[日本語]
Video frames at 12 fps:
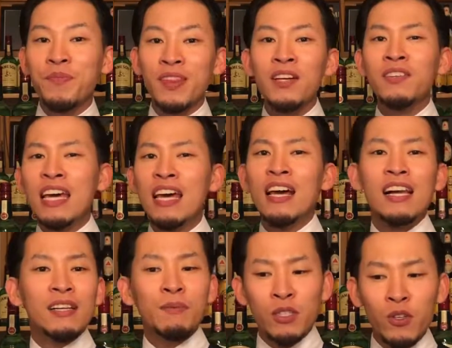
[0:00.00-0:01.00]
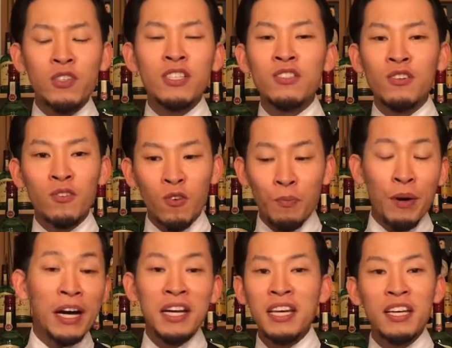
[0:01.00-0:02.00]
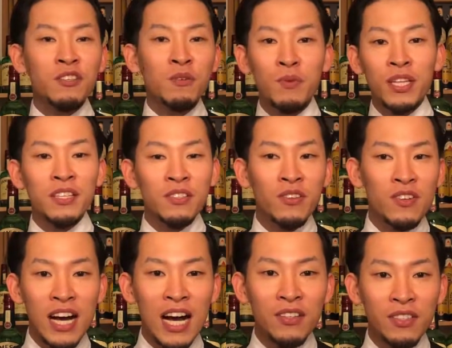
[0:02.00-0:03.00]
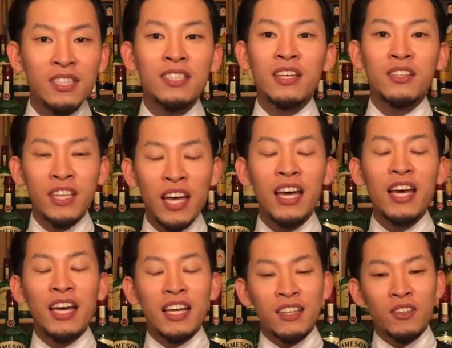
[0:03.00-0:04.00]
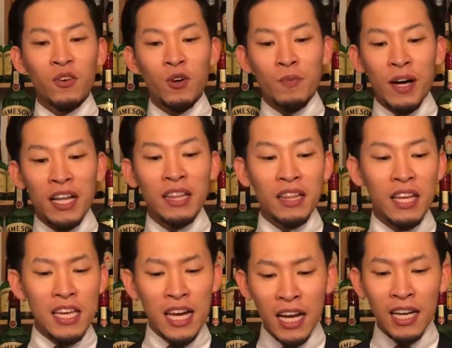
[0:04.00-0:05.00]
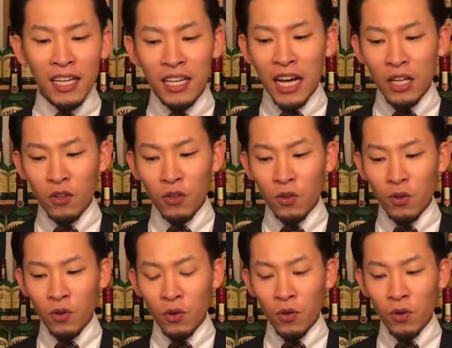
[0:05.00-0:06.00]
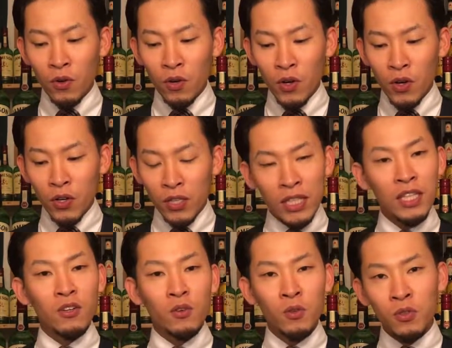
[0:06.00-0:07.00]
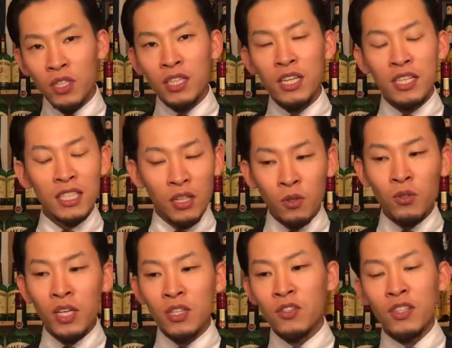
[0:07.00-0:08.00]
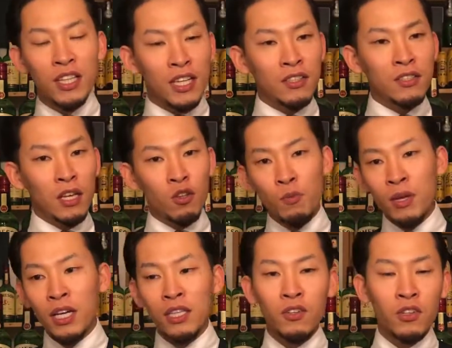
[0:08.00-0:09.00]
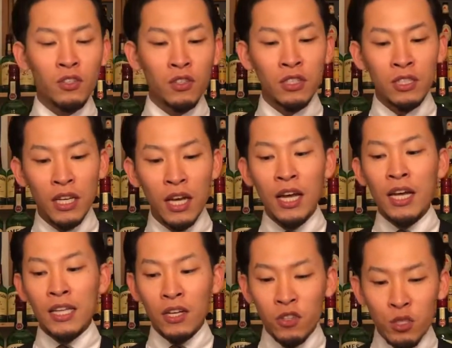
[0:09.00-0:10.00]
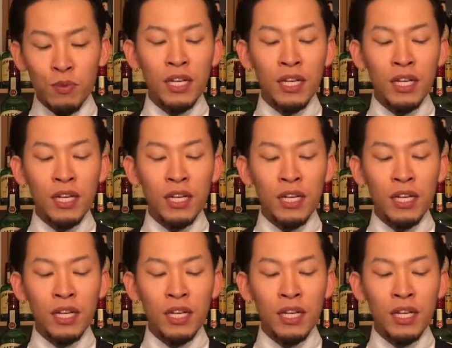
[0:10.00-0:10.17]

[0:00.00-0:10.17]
なので、まあ、食事とのこうバリエーションもねすごく合うっていうねところもあってやはりあのーなんだろう本当に邪道とかそういうのはなくて飲み方の一つで楽しみ